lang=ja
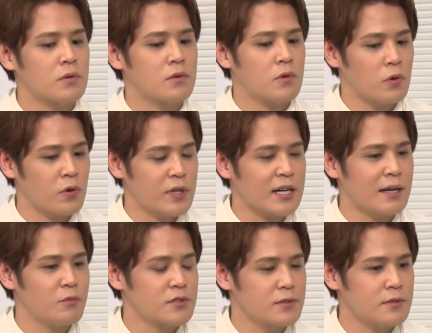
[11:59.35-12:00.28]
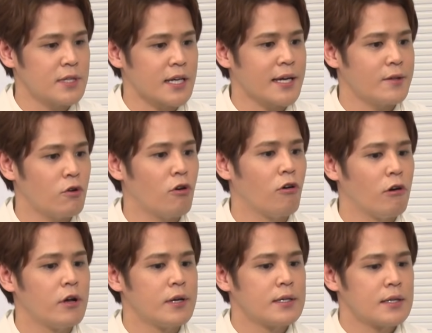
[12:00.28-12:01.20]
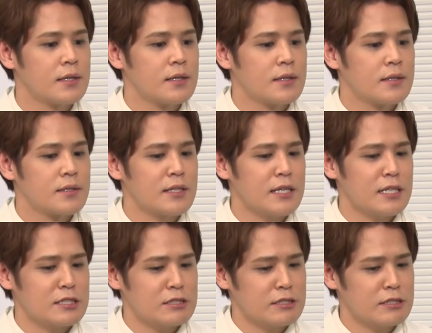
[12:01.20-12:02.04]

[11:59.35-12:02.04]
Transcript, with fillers: このコロナ禍もそうだけどで